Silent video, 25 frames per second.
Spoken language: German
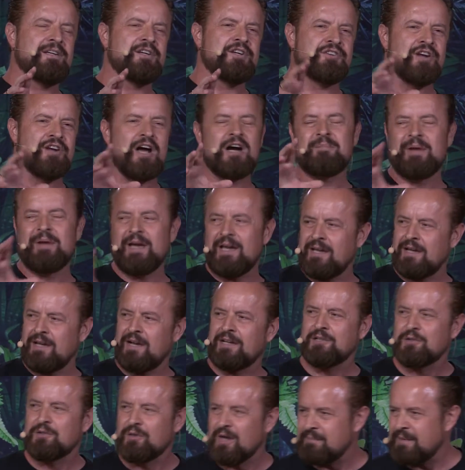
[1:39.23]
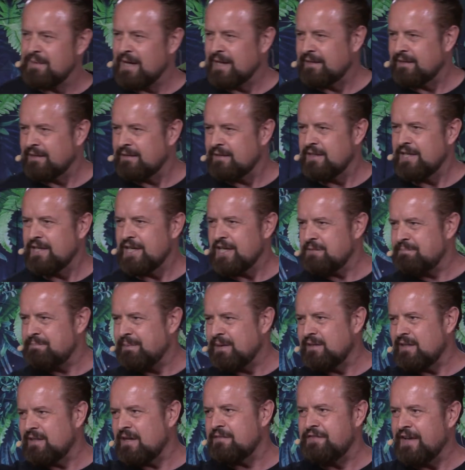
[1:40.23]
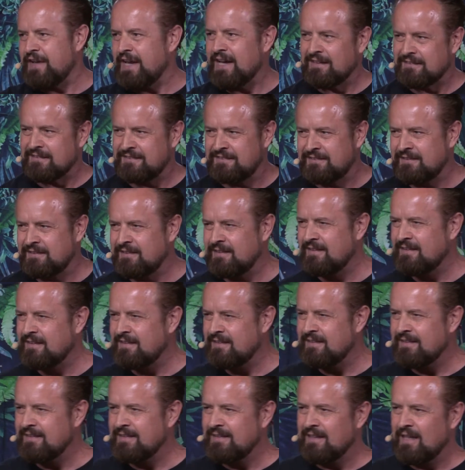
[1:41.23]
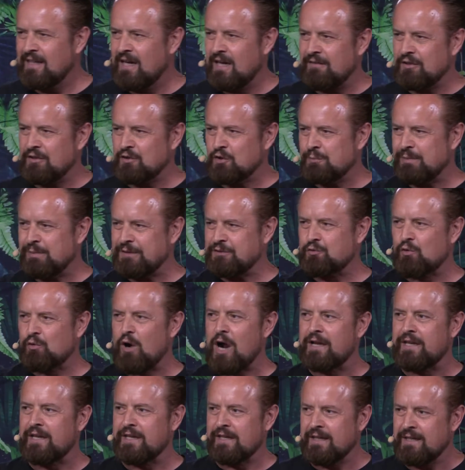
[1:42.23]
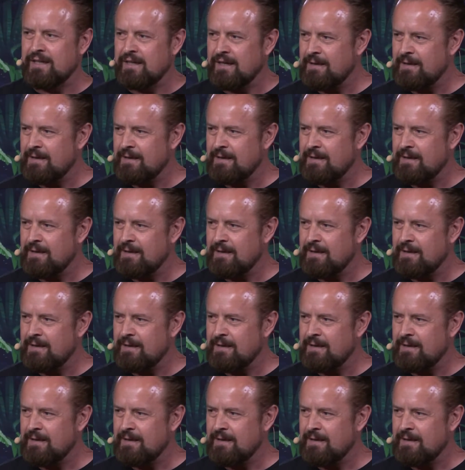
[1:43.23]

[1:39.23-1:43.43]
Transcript: schau mal her, junger Mann, ich bin der Fels, aber du bist Rocky.